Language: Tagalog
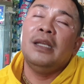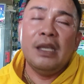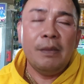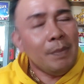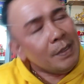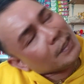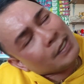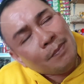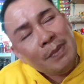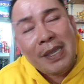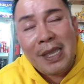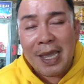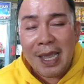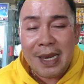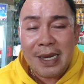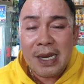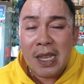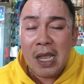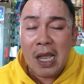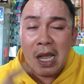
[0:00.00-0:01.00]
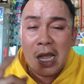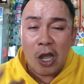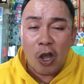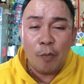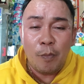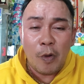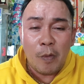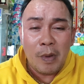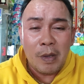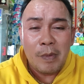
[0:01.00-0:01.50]
Ibig sabihin,
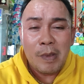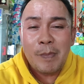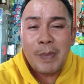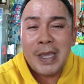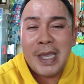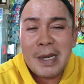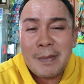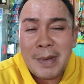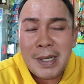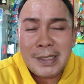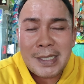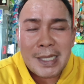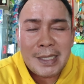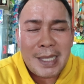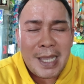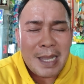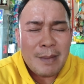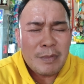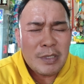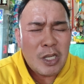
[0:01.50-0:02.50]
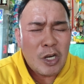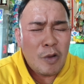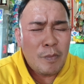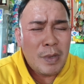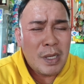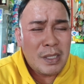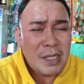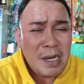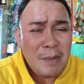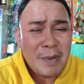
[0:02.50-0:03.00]
ako po magbibigay ng mga tatayaan mo sa
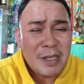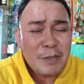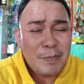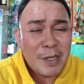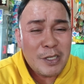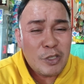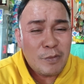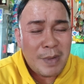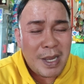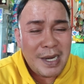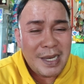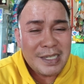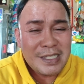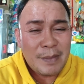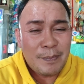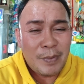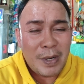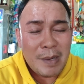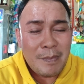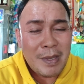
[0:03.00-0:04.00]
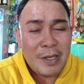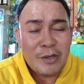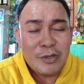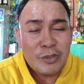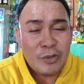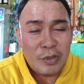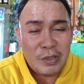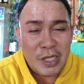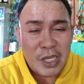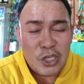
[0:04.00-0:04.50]
loob ng 3 months pag sumali ka sa private
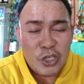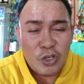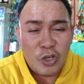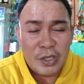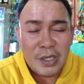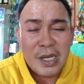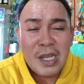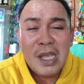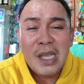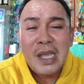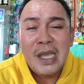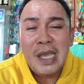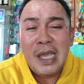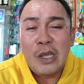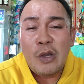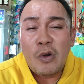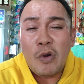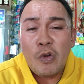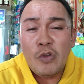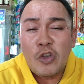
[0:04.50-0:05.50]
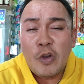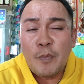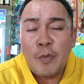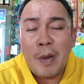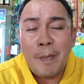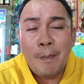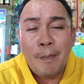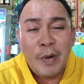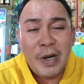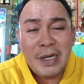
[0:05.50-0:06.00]
consultation. Iko-code ko
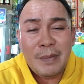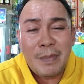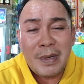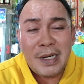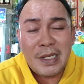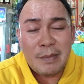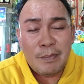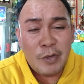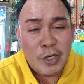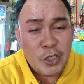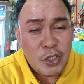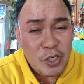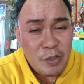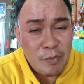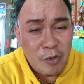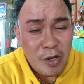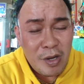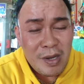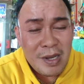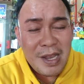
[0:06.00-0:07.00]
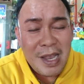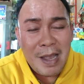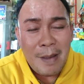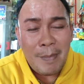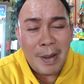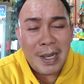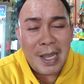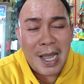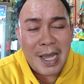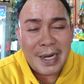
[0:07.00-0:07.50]
po ang birth month at birth year mo.
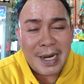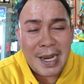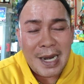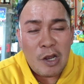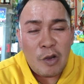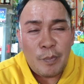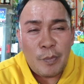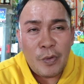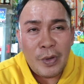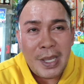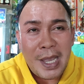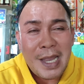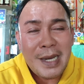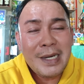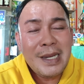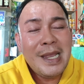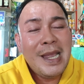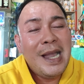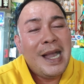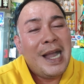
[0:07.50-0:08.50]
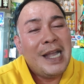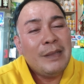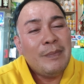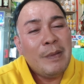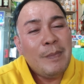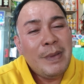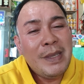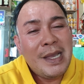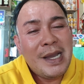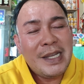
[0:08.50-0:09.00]
Pag-aaralan ko po yan at
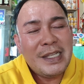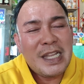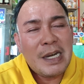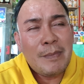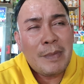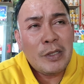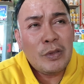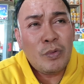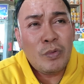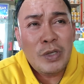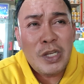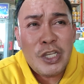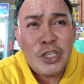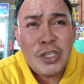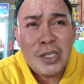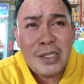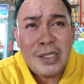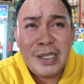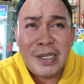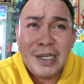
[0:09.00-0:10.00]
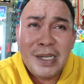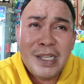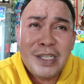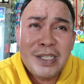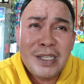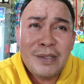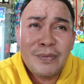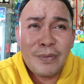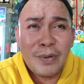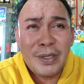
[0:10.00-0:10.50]
bibigyan kita ng mga 2 digit, 3
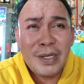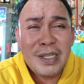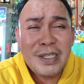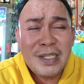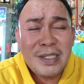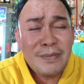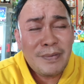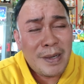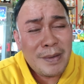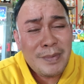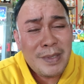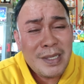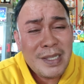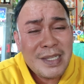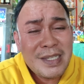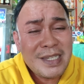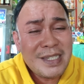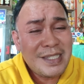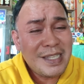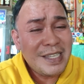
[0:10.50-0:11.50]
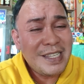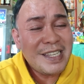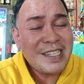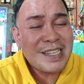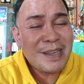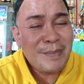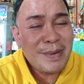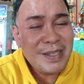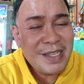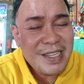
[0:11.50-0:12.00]
digit, 4 digit, 5 digit, 6 digit,
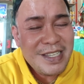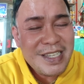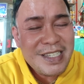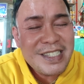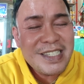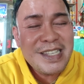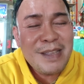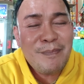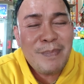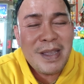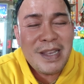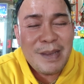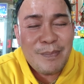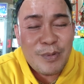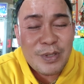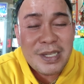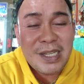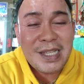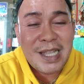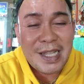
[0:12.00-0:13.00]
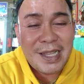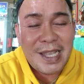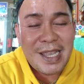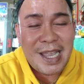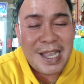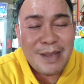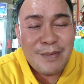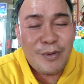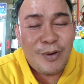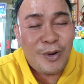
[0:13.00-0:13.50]
7 digits depende po sa
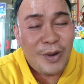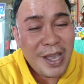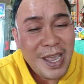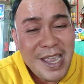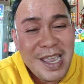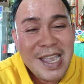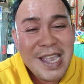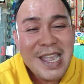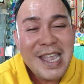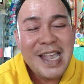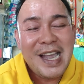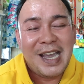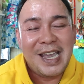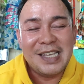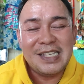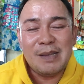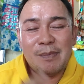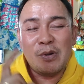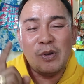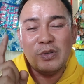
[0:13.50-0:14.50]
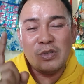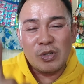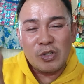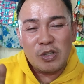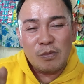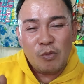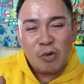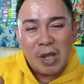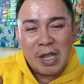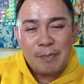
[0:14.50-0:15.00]
tatayaan mo okay kaya sa mga
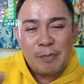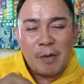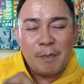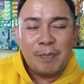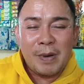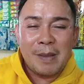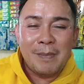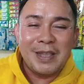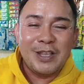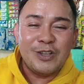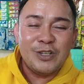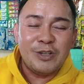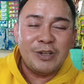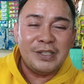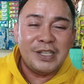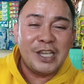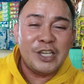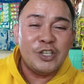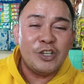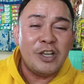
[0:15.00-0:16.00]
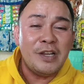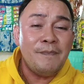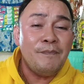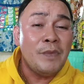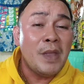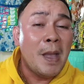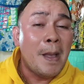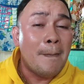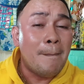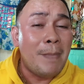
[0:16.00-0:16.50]
gustong subukan po ang private consultation
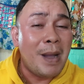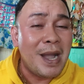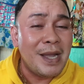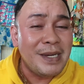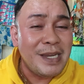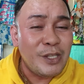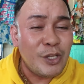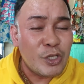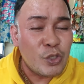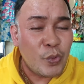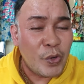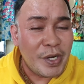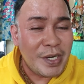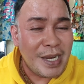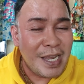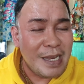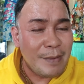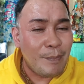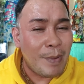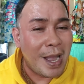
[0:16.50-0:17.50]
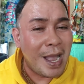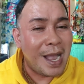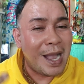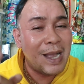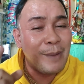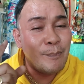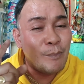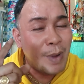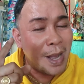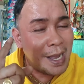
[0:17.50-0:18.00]
baka dito swertehin pa,
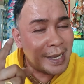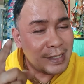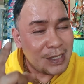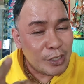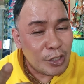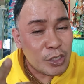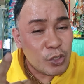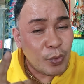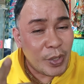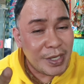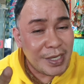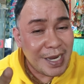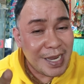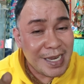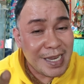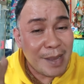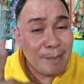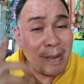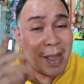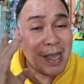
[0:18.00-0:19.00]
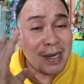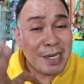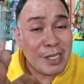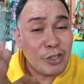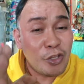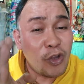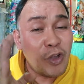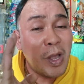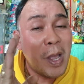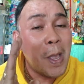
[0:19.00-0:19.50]
baka dito swertehin ka baka
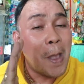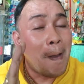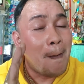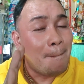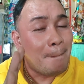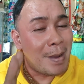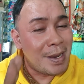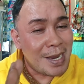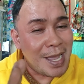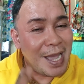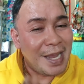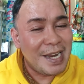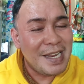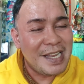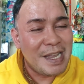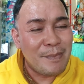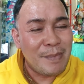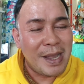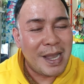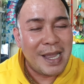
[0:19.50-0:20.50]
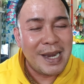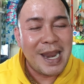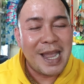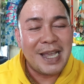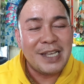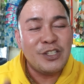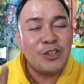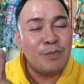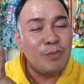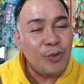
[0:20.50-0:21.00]
dito pala rin ka mga
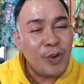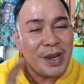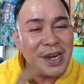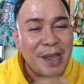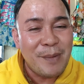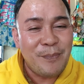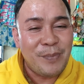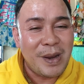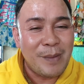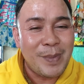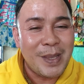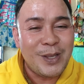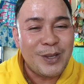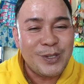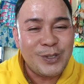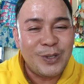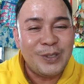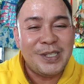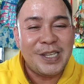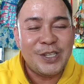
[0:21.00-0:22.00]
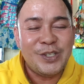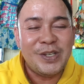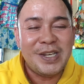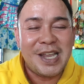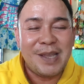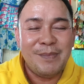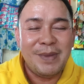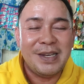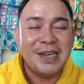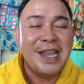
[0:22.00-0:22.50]
kalaki subukan ng private consultation
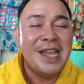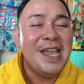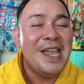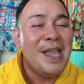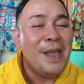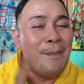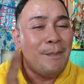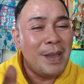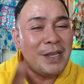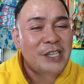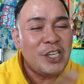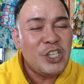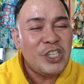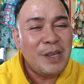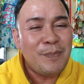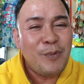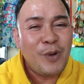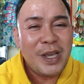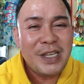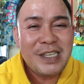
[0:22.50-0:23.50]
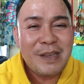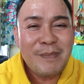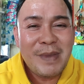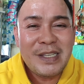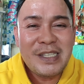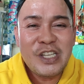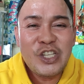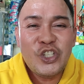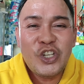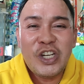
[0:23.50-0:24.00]
namin message na po kayo sa
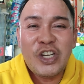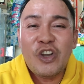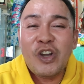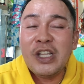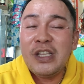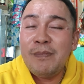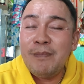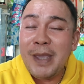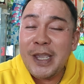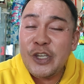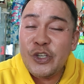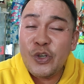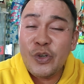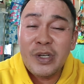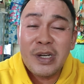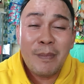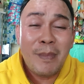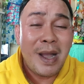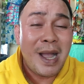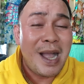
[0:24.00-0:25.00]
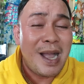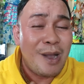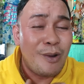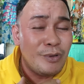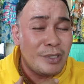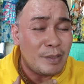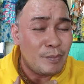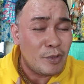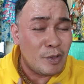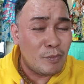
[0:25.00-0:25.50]
messenger ko at make sure na
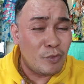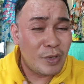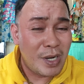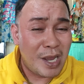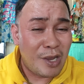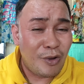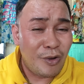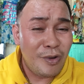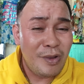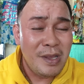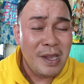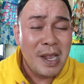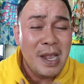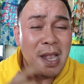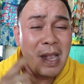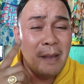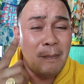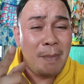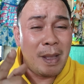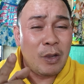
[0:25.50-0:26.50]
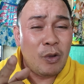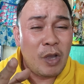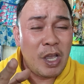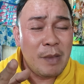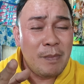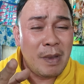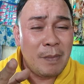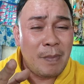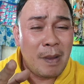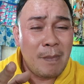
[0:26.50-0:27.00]
makakausap niyo muna ako bago
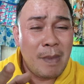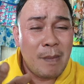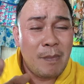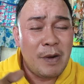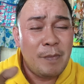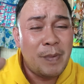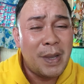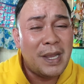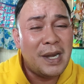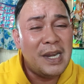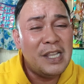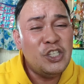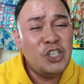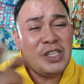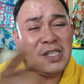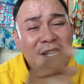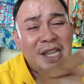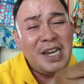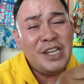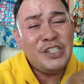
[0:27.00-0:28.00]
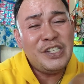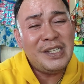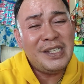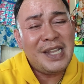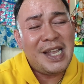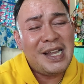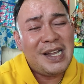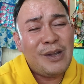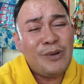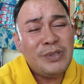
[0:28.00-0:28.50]
kayo magpa-member para legit na legit
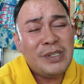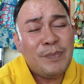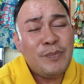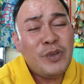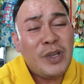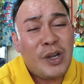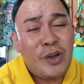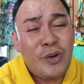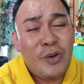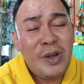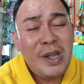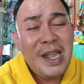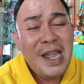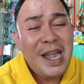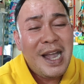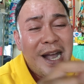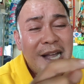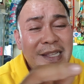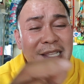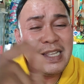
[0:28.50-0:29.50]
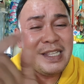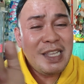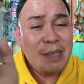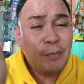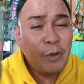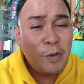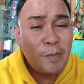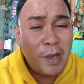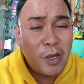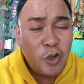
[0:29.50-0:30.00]
na ang kausap niyo ako at hindi
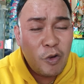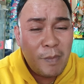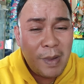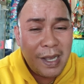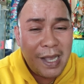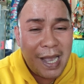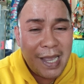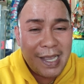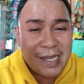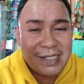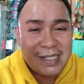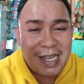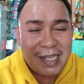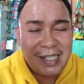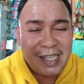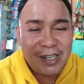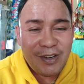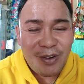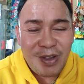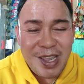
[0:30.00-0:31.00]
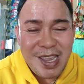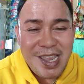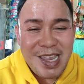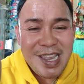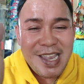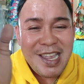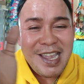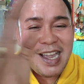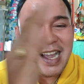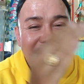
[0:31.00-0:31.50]
po yung mga gumagaya sa atin okay
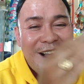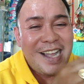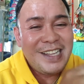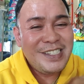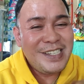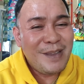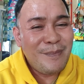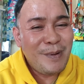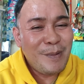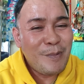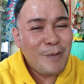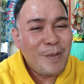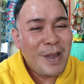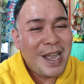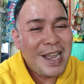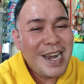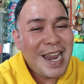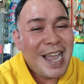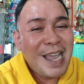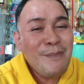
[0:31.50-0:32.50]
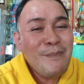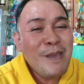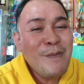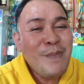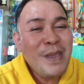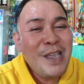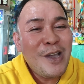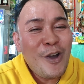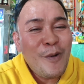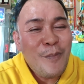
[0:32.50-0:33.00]
at syempre po mga kalaki
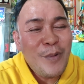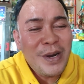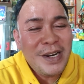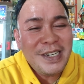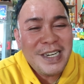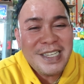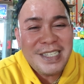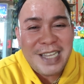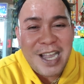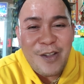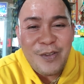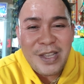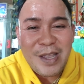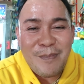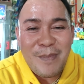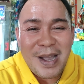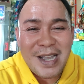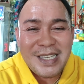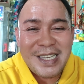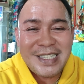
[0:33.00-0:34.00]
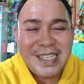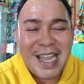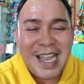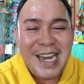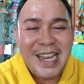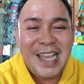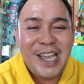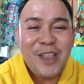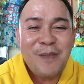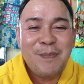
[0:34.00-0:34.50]
bibigyan ko po ng discount ang mga
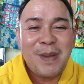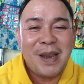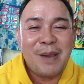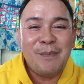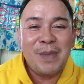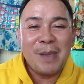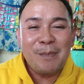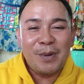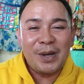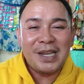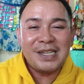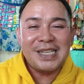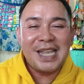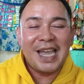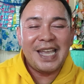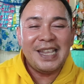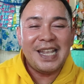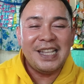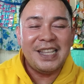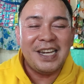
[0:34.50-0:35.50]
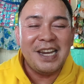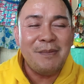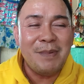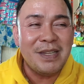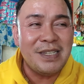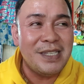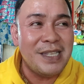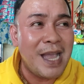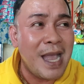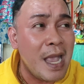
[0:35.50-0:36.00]
sasali ngayon para member ka sa akin ng 3
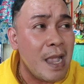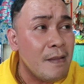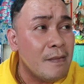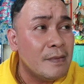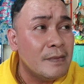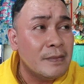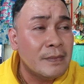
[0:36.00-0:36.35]
months ng